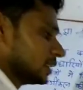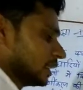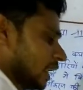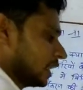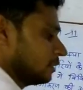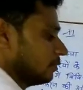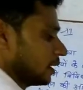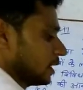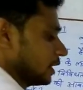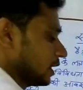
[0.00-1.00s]
जाता है कि
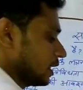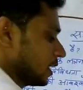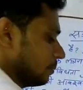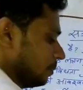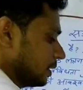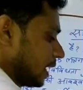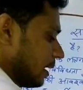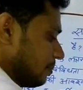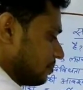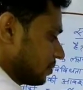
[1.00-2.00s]
वर्गीकी के
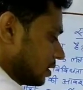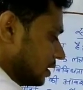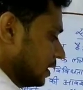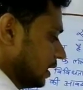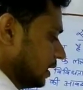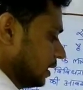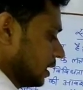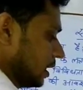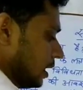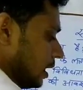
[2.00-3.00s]
पिता यानी
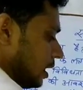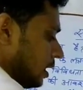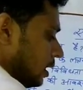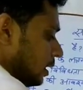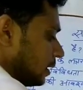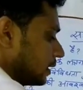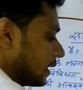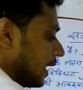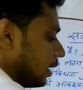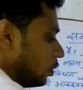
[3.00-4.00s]

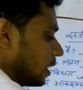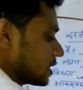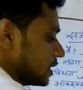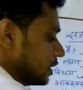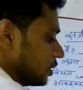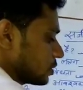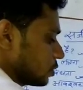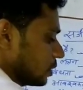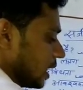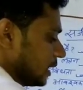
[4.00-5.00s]
कैरोलस लीनियस
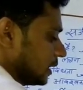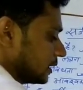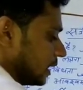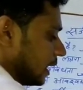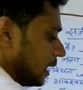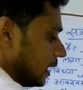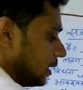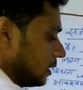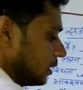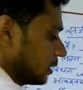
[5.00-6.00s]
को कहा जाता है
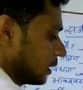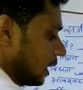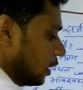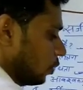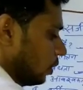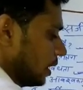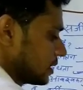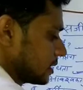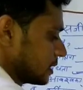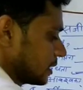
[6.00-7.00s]

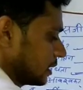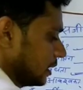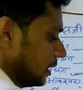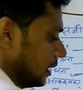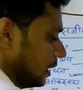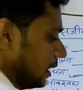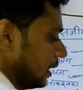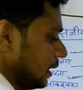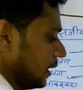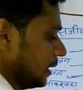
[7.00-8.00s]
कैरोलस
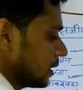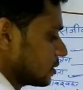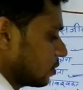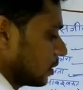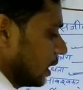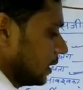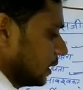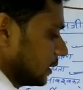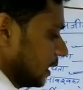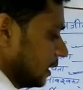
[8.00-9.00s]
लीनियस को कहा
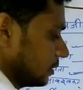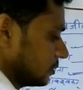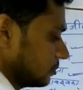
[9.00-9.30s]
जाता है